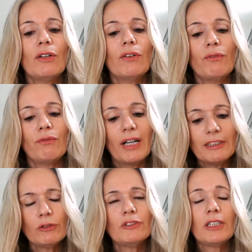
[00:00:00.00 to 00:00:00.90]
was
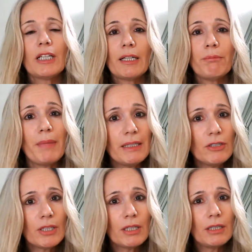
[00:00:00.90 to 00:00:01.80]
uns in einen
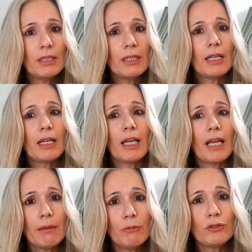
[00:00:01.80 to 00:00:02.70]
mental,
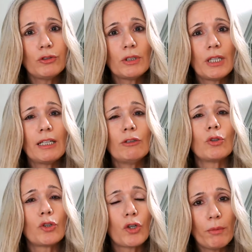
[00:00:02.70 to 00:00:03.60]
emotional
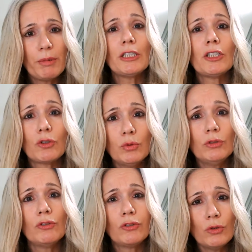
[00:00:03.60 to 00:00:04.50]
und körperlich
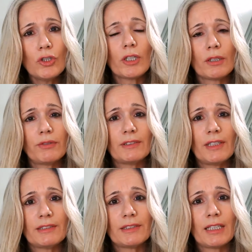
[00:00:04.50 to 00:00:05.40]
guten Zustand
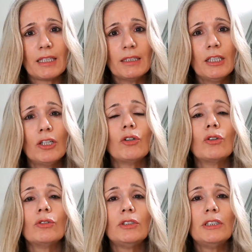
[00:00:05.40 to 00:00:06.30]
versetzen kann.
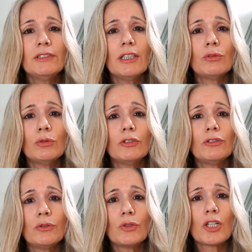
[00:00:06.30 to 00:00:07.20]
Und dieser gute
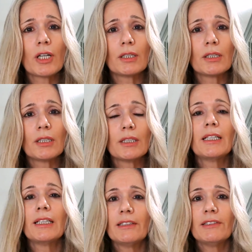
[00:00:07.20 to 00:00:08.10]
Zustand,
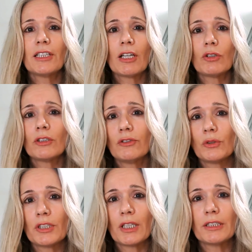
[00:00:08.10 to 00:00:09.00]
der nennt sich auch
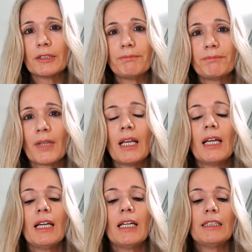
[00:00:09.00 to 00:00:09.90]
Gesundheit.
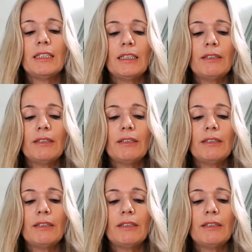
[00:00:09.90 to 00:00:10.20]
Die